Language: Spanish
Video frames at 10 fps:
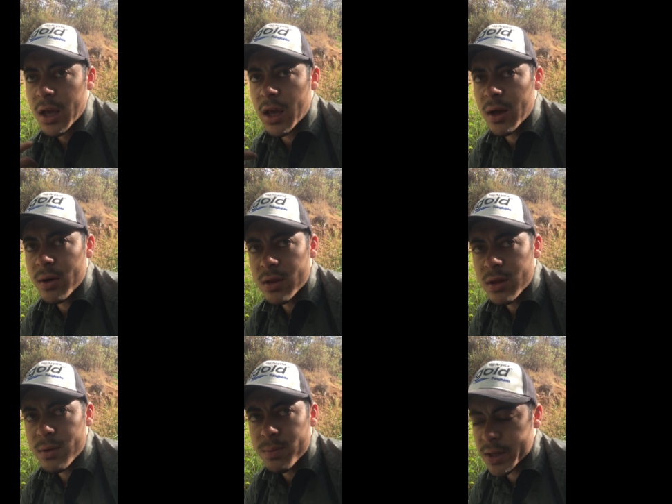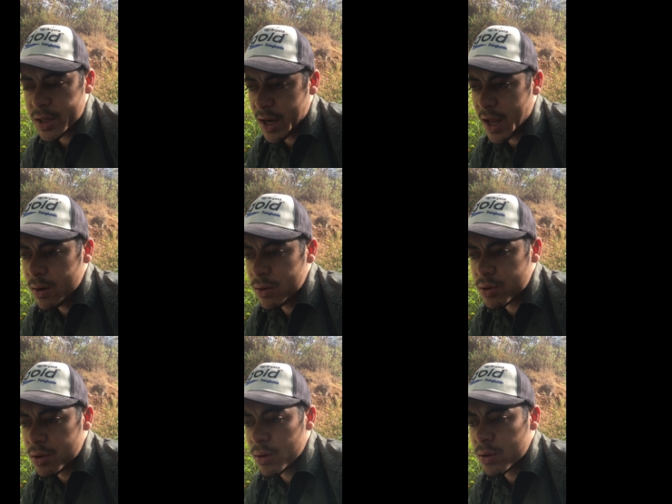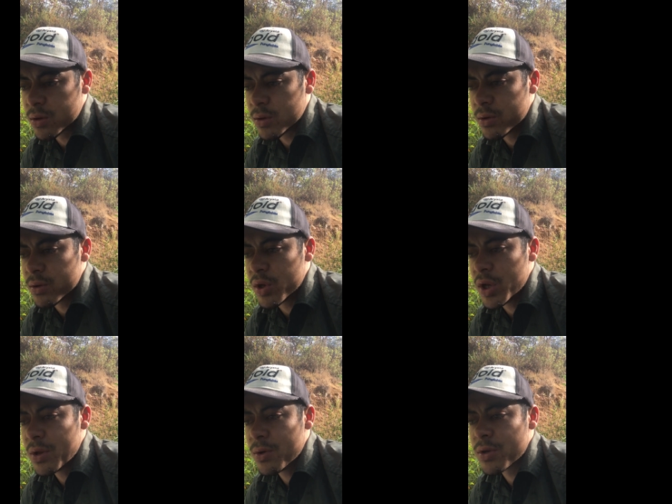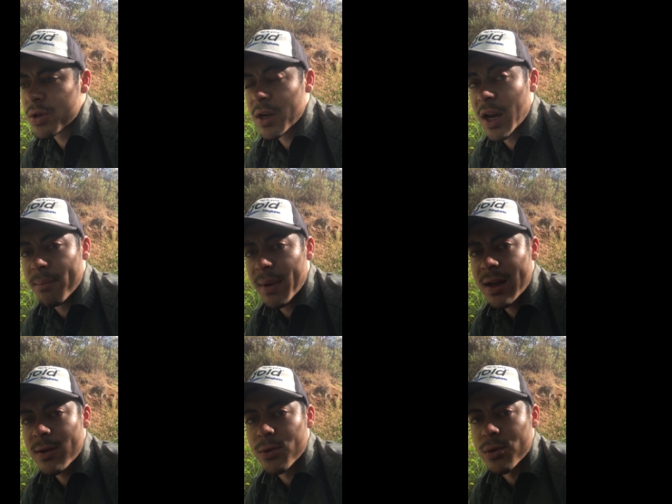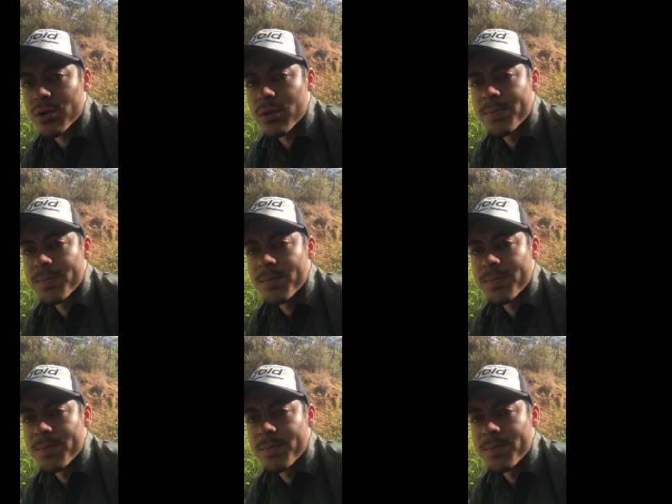Y otro pues serían los, los conocidos nemátodos,